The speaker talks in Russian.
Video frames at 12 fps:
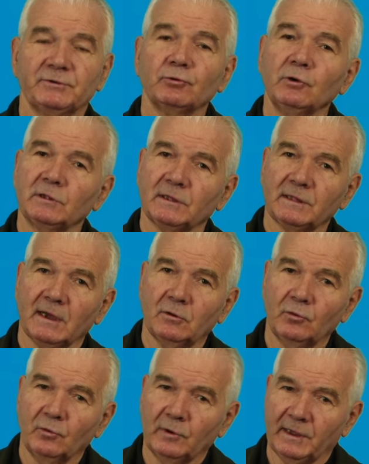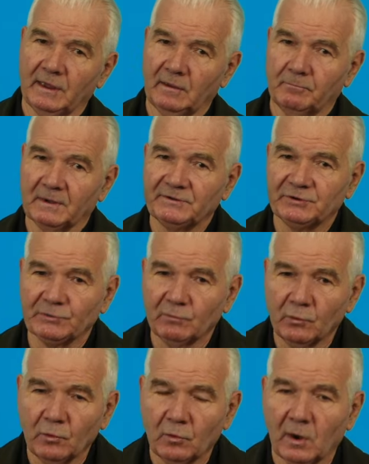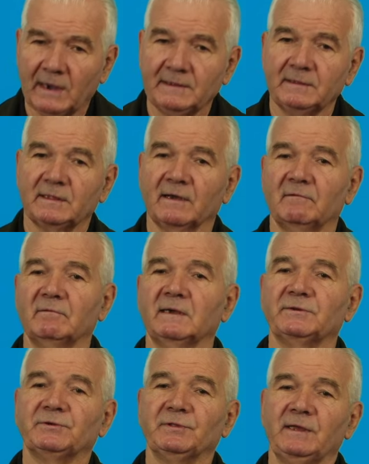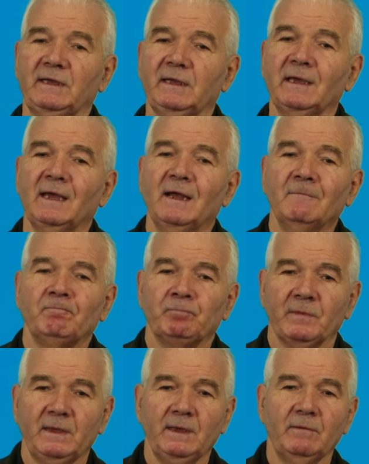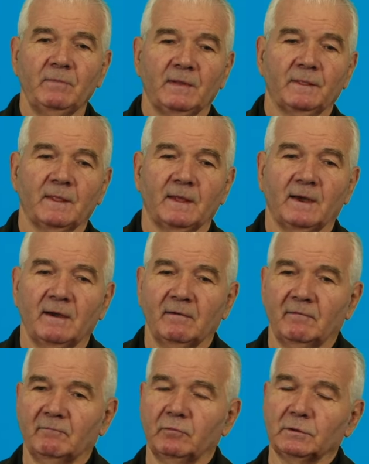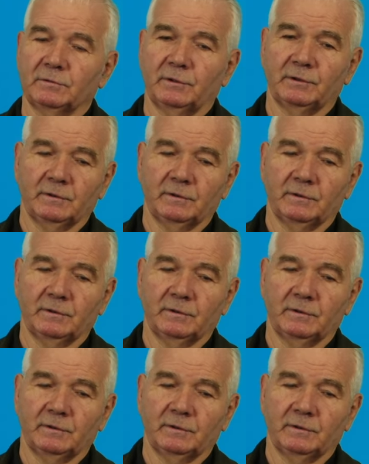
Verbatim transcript: Что это такое и почему они так важны именно вот